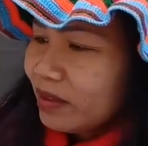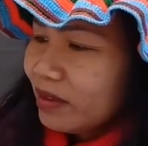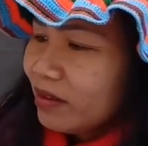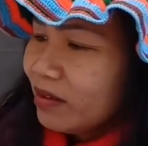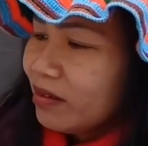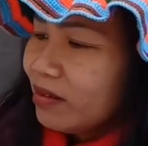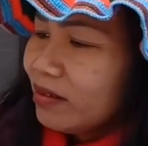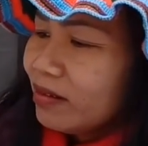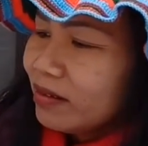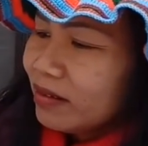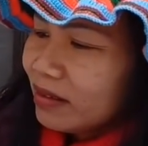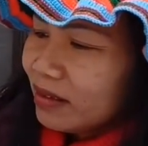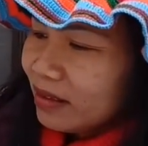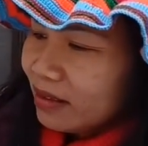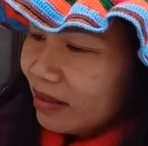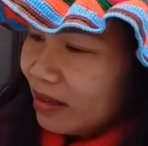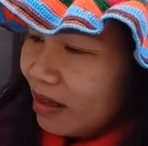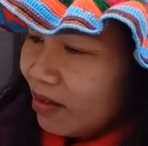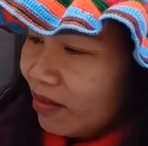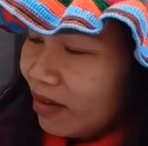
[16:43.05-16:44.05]
เนาะ
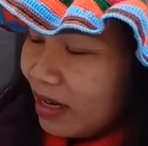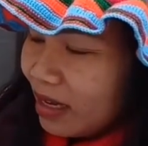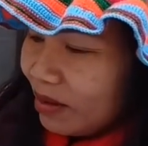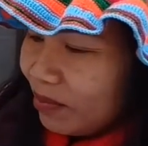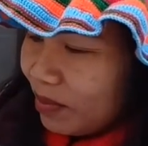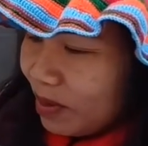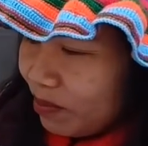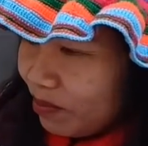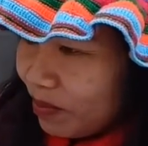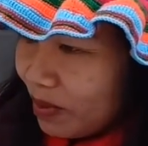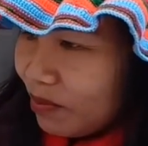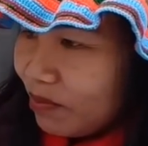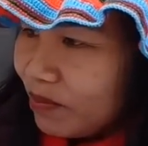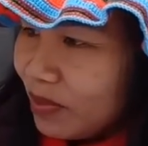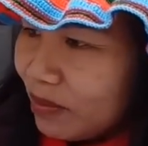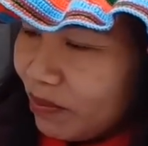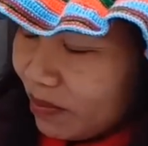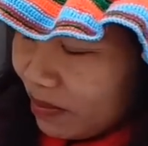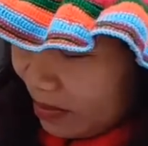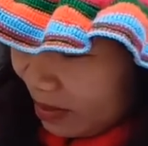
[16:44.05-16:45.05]
เอาอะไรปุ๊บปุ๊บ
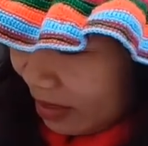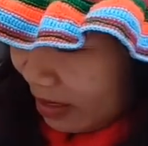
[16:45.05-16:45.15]
ปุ๊บ